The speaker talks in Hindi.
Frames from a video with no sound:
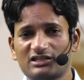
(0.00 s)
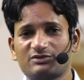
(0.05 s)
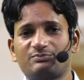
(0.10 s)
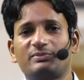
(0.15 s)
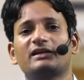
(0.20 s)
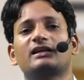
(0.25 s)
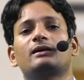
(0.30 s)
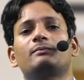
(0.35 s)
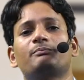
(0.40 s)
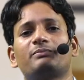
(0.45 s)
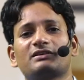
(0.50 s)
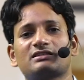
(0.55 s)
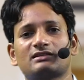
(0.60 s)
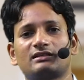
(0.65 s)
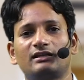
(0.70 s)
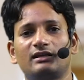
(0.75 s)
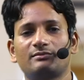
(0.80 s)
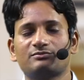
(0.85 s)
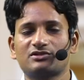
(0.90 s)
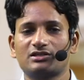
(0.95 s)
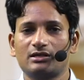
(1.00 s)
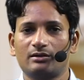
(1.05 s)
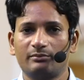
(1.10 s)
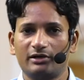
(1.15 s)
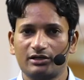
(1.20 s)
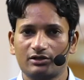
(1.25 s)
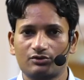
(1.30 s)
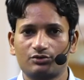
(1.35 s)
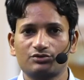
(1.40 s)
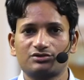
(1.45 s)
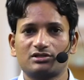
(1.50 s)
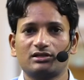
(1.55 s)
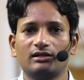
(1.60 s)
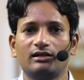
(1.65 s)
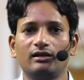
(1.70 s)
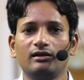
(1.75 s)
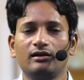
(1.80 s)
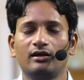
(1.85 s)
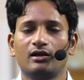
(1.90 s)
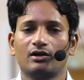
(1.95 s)
एसपी कैंपस के नाम से हमारी
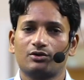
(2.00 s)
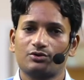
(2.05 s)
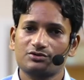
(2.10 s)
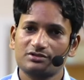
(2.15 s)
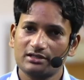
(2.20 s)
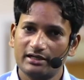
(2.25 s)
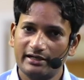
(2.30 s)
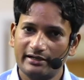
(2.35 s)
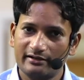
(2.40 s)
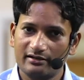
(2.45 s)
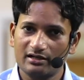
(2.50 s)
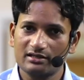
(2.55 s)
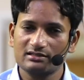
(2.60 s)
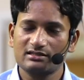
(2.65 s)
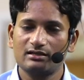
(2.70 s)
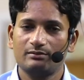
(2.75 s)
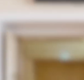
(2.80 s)
कोचिंग है उसका एड्रेस